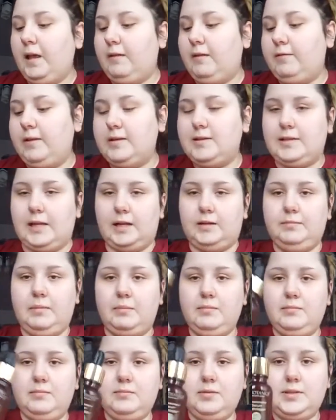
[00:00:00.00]
Więc tak,
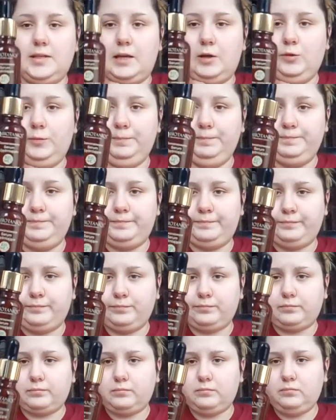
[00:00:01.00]
mam serum
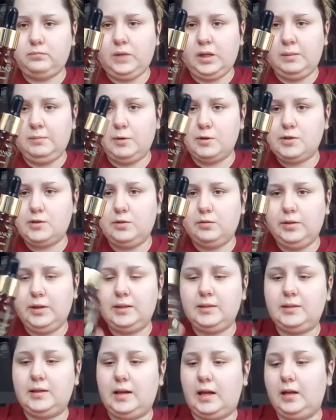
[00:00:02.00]
mocno
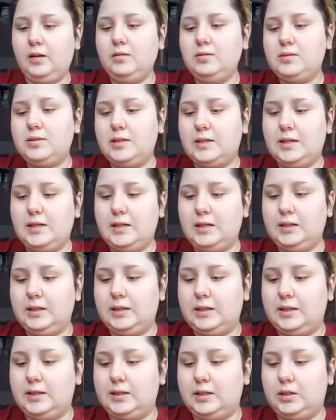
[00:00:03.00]
ujedrniające, e,